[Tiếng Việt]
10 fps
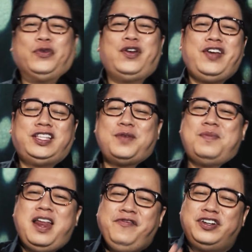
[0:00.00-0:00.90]
Quý vị thân
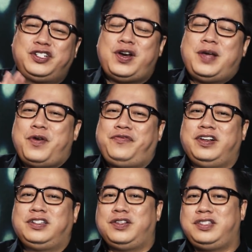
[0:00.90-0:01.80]
mến, vừa rồi là một
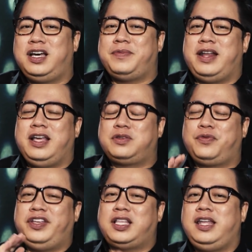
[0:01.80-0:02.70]
phần trò chơi mà để cho
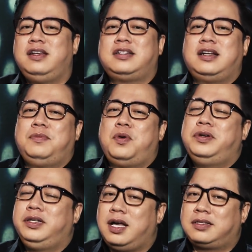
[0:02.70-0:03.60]
quý vị thấy được rằng là một
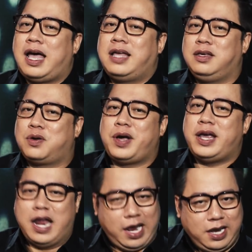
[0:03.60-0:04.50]
người thật thà như cô
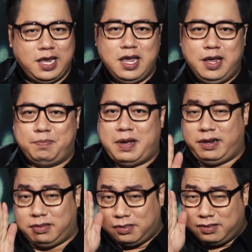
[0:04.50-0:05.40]
gái này mà
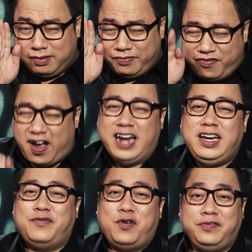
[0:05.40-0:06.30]
phải
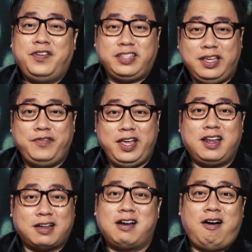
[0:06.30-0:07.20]
đi vô lĩnh vực diễn viên
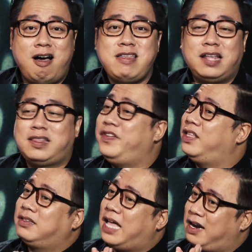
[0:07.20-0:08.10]
là cực khó nha tại vì
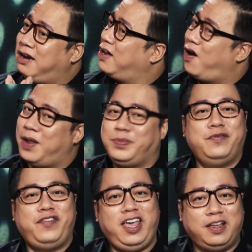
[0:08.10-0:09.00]
thật thà là rất là khó làm
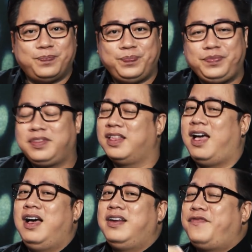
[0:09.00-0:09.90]
diễn viên
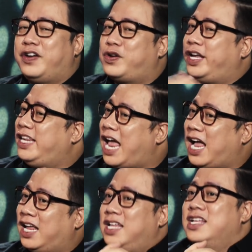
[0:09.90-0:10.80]
đó nó phải có kỹ năng
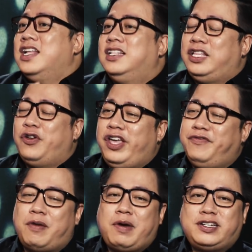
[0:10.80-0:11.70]
yeah. Dạ. thì tôi hy
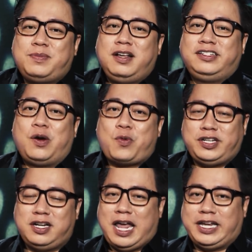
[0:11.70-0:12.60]
vọng là trong lần sau quay
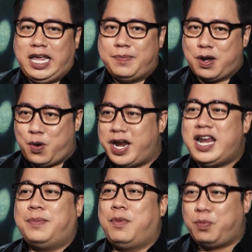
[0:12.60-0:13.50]
trở lại khi mà ngồi đây
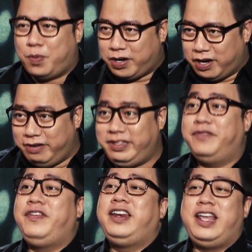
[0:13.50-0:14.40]
là một nữ
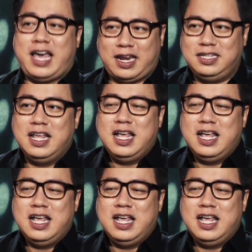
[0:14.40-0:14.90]
diễn viên điện ảnh